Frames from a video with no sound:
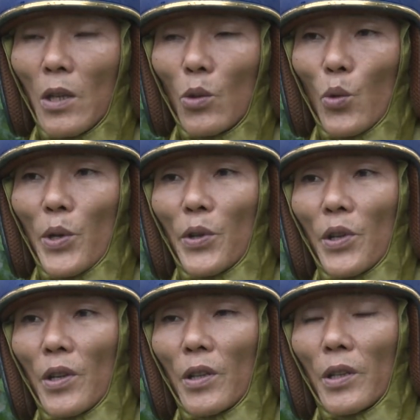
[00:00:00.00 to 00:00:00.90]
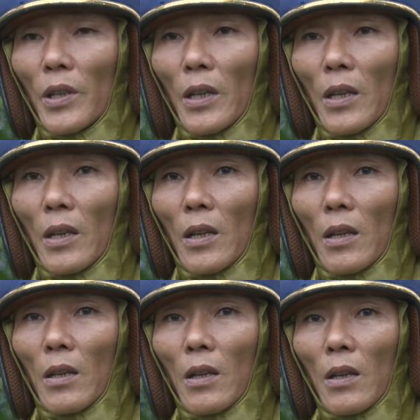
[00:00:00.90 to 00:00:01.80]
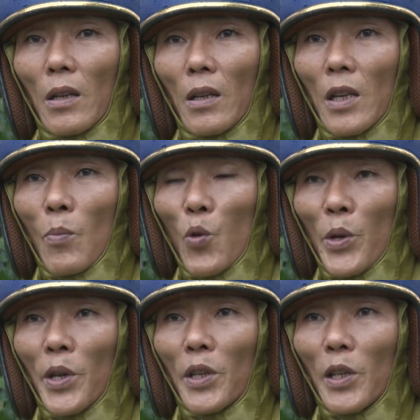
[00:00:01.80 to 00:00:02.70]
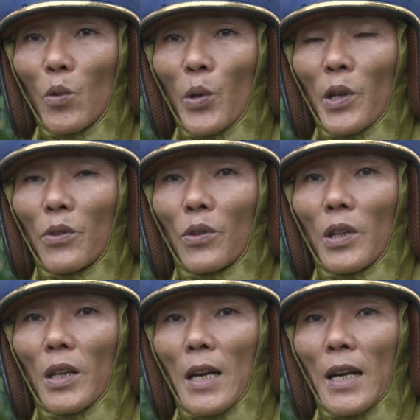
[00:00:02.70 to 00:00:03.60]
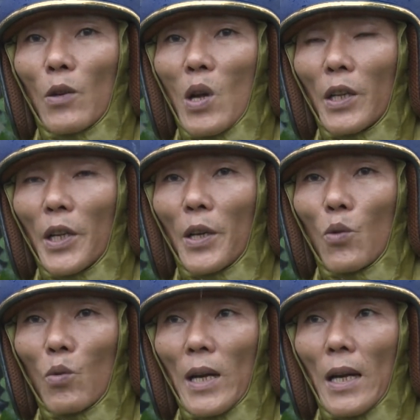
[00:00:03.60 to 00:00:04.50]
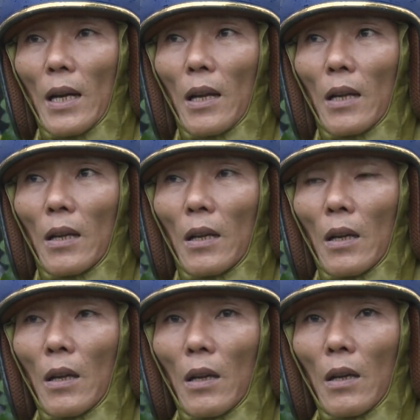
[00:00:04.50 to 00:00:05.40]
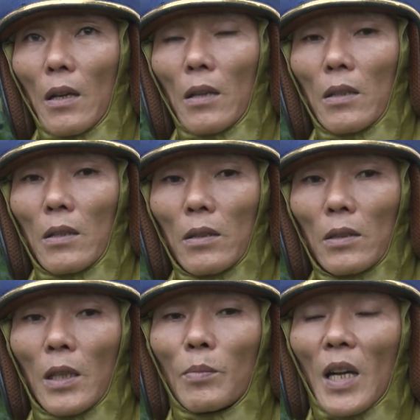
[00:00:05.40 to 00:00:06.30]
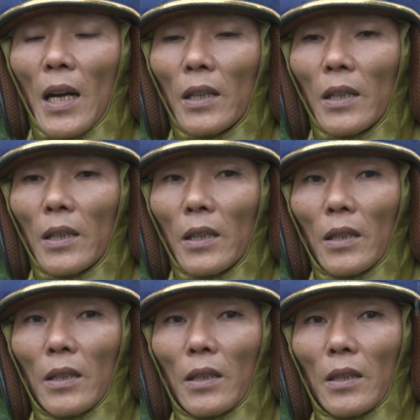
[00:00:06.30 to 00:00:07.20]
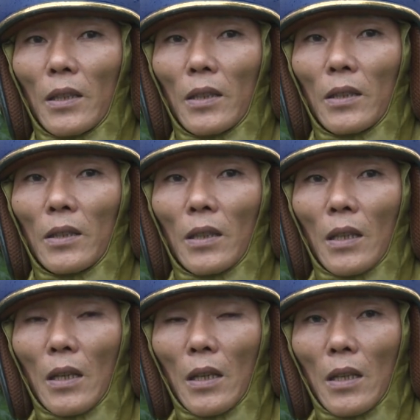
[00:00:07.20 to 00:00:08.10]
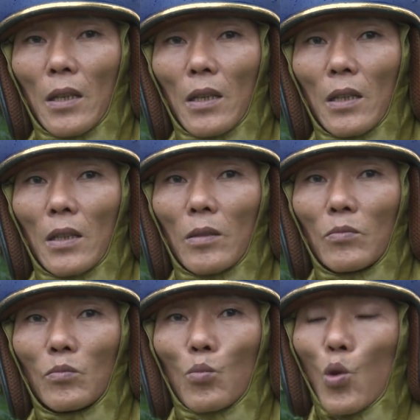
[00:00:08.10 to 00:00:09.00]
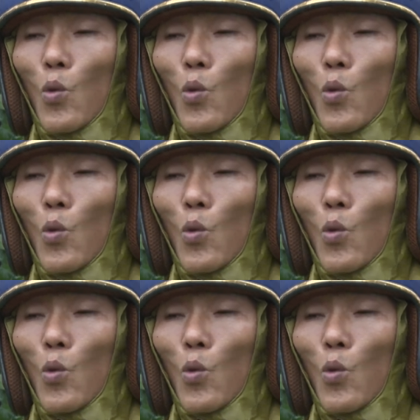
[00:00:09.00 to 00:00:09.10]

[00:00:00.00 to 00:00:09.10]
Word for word: Tuy nhiên thì là à, cấp ủy chính quyền rồi là các cái đoàn thể cũng đã là à, tìm các cái, cái à, mối